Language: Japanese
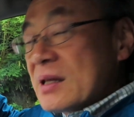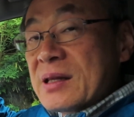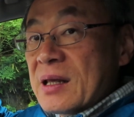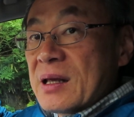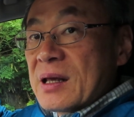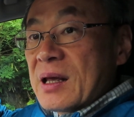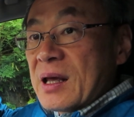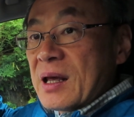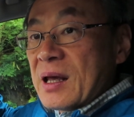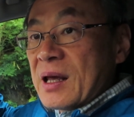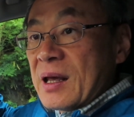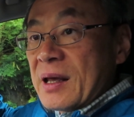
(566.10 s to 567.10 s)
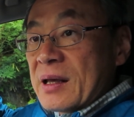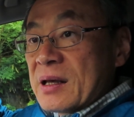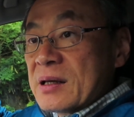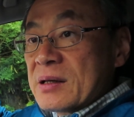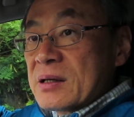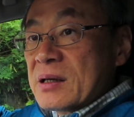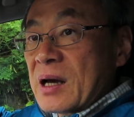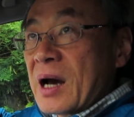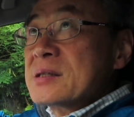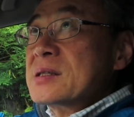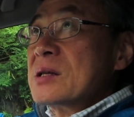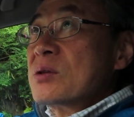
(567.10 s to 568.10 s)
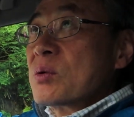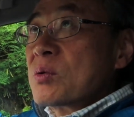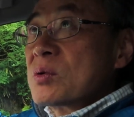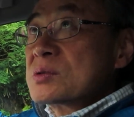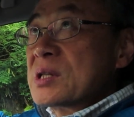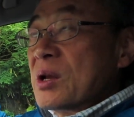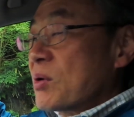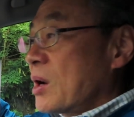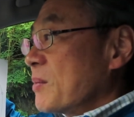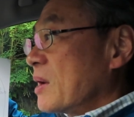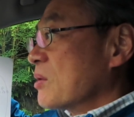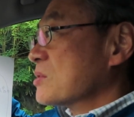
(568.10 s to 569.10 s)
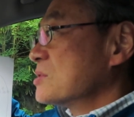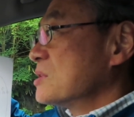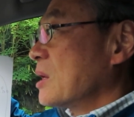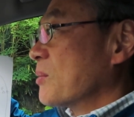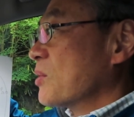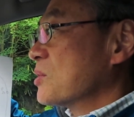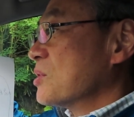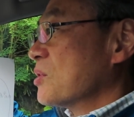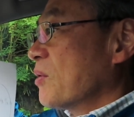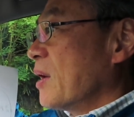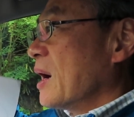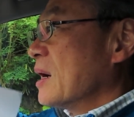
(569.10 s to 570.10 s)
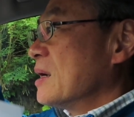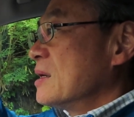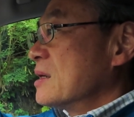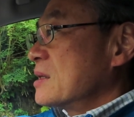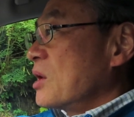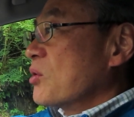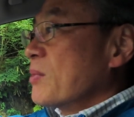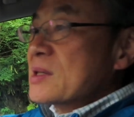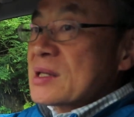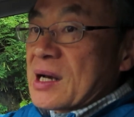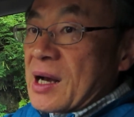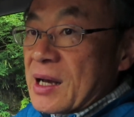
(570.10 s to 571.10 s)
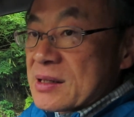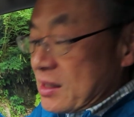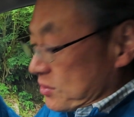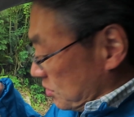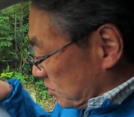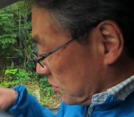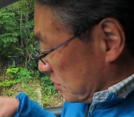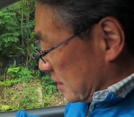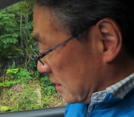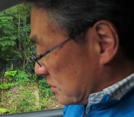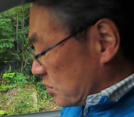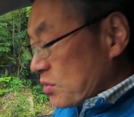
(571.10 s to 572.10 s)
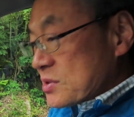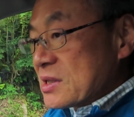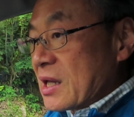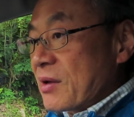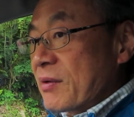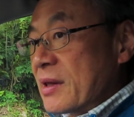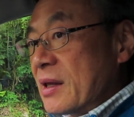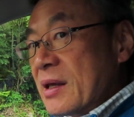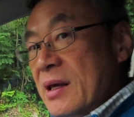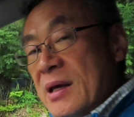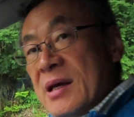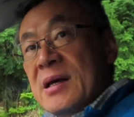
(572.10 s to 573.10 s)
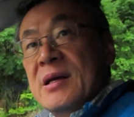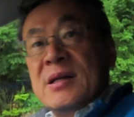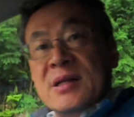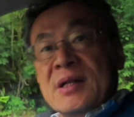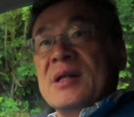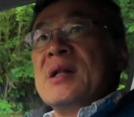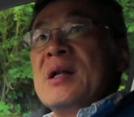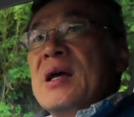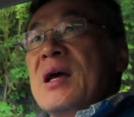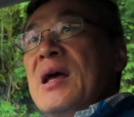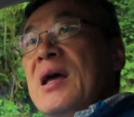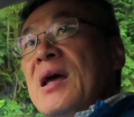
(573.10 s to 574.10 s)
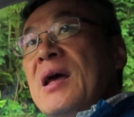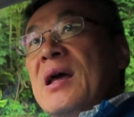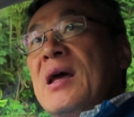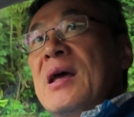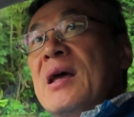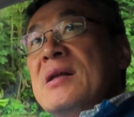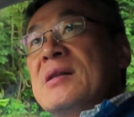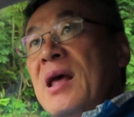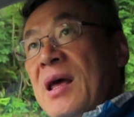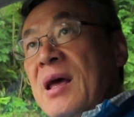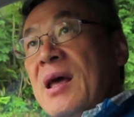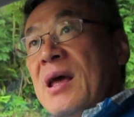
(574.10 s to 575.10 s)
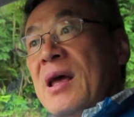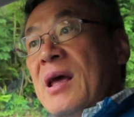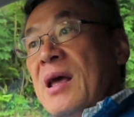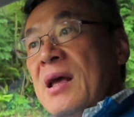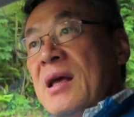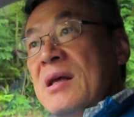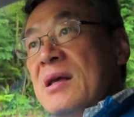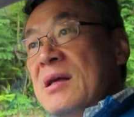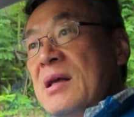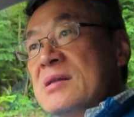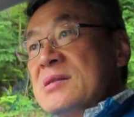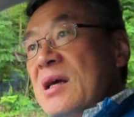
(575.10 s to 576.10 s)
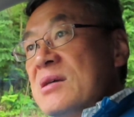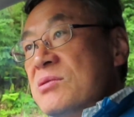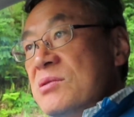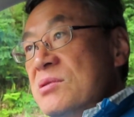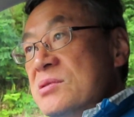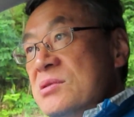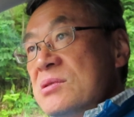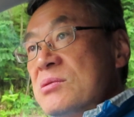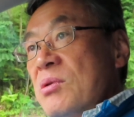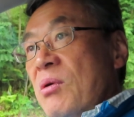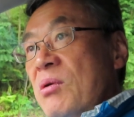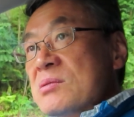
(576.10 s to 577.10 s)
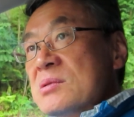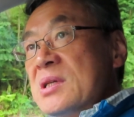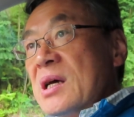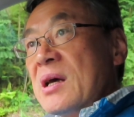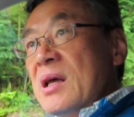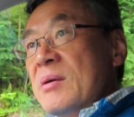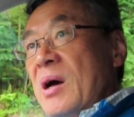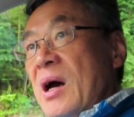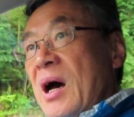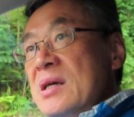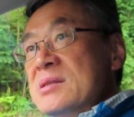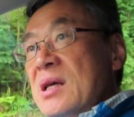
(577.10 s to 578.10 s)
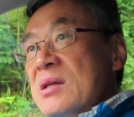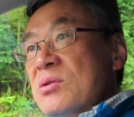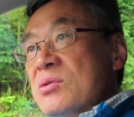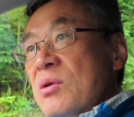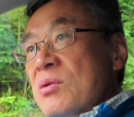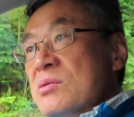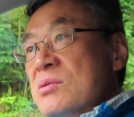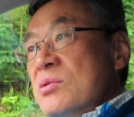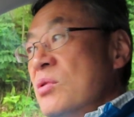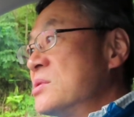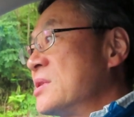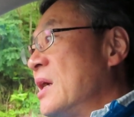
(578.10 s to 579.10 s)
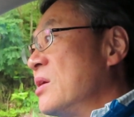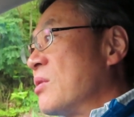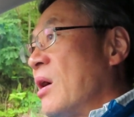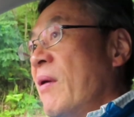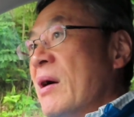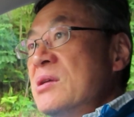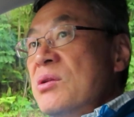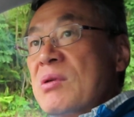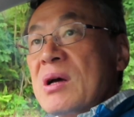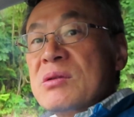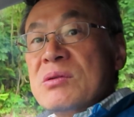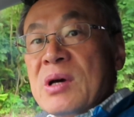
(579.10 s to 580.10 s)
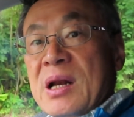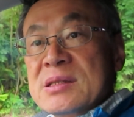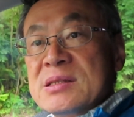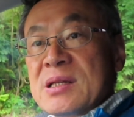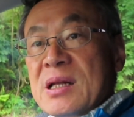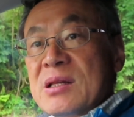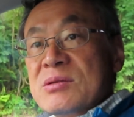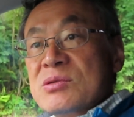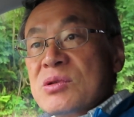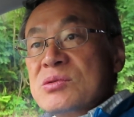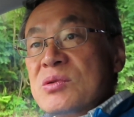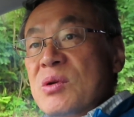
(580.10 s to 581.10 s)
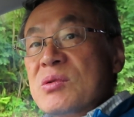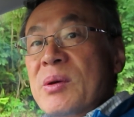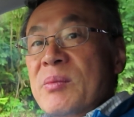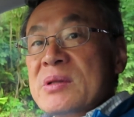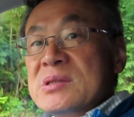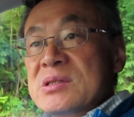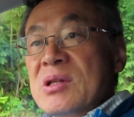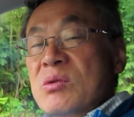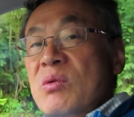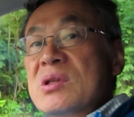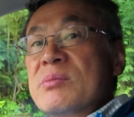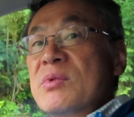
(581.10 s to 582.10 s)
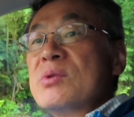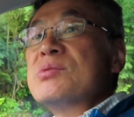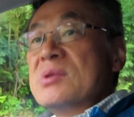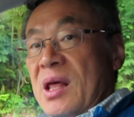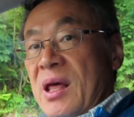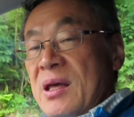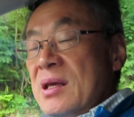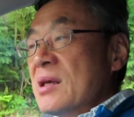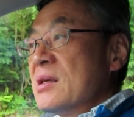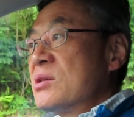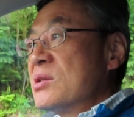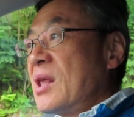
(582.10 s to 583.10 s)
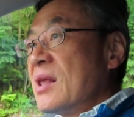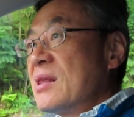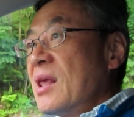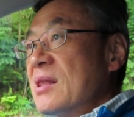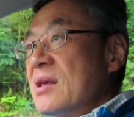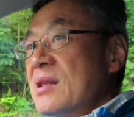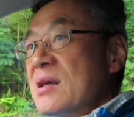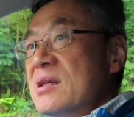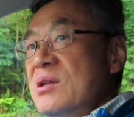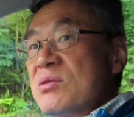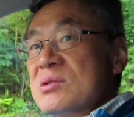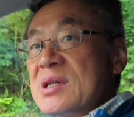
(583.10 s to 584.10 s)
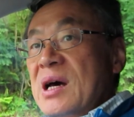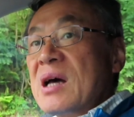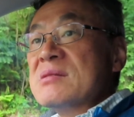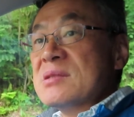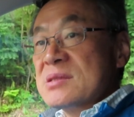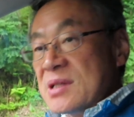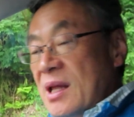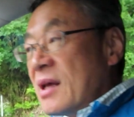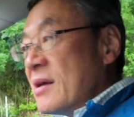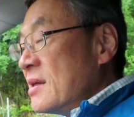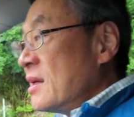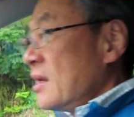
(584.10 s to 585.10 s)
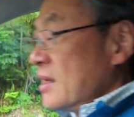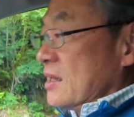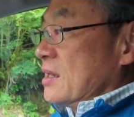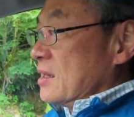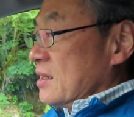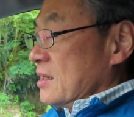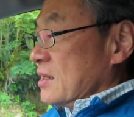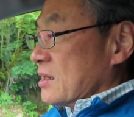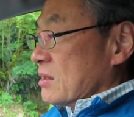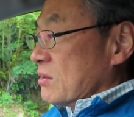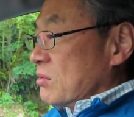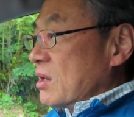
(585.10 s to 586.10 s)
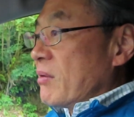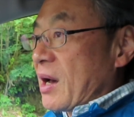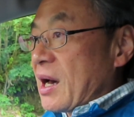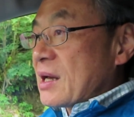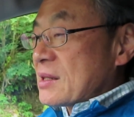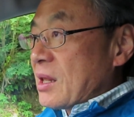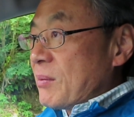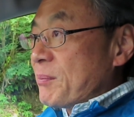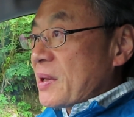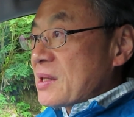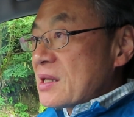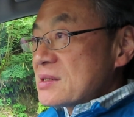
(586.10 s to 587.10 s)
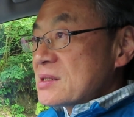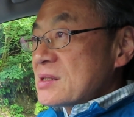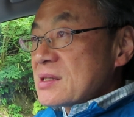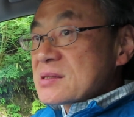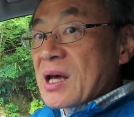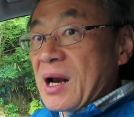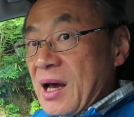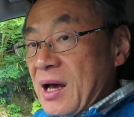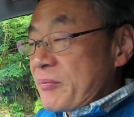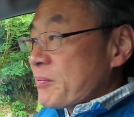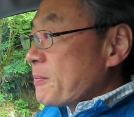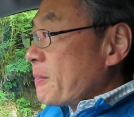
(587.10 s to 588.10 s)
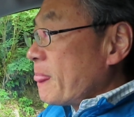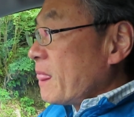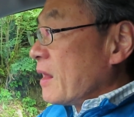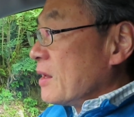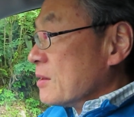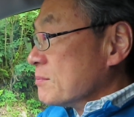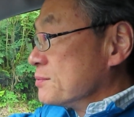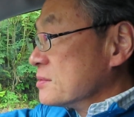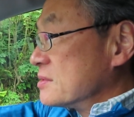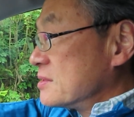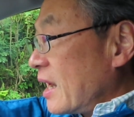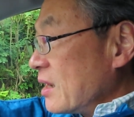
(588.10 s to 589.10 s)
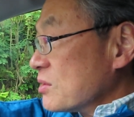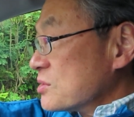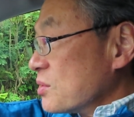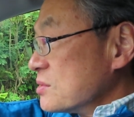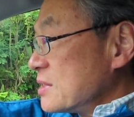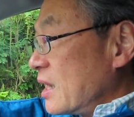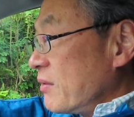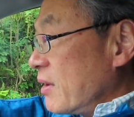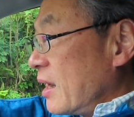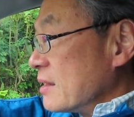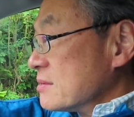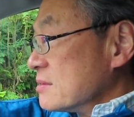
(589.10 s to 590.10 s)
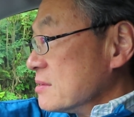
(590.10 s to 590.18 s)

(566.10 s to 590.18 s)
ねえー、アイサイトのこのステレオカメラのついたものっていうのは結構まだ高かったということなんですこの時代はね、えー、で、えー、SI クルーズとじゃあアイサイトとどっちがいいのか悪いのかという話になってくるとそんなことはまあ実はどうでもよくて徹底的な機能の差があるんですねこれは電波探知機ですから物体の存在は、